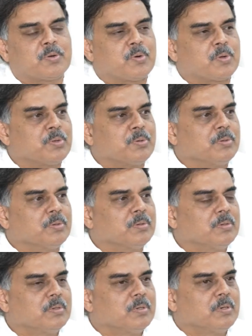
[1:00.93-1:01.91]
జరగకూడదు
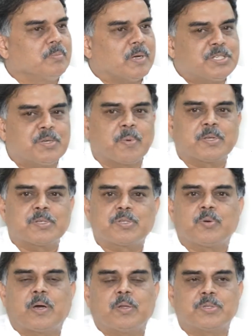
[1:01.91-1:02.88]
మంచి
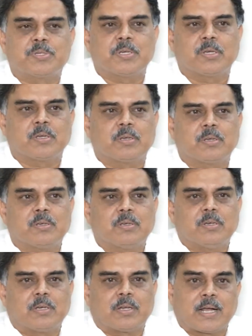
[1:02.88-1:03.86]
మనసుతో వాళ్ళు వచ్చి
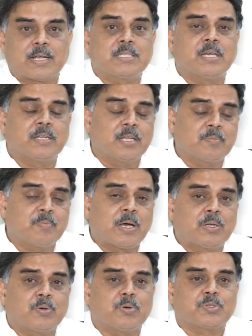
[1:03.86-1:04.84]
రాజధాని
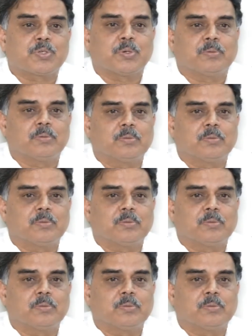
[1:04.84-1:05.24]
నిర్మాణం కోసం